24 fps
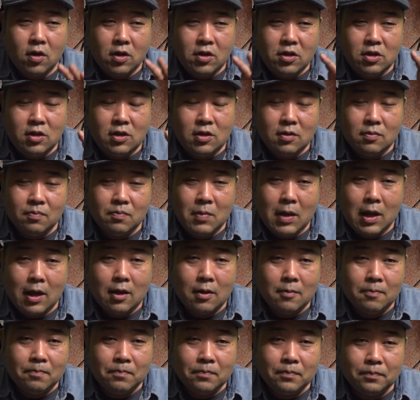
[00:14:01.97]
れにま
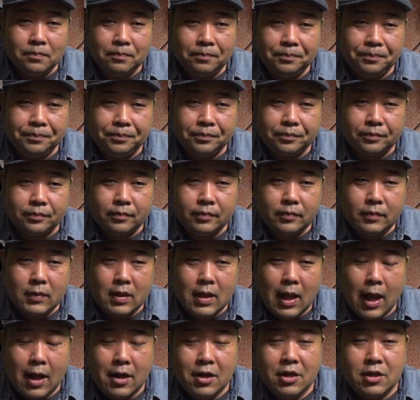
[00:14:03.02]
あ
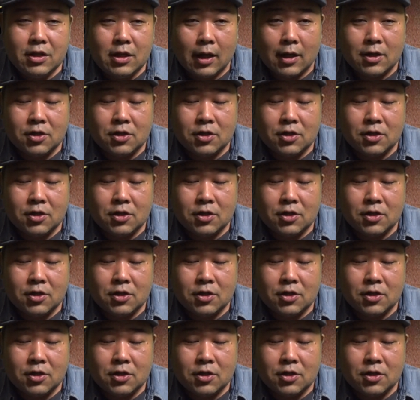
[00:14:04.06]
アリータ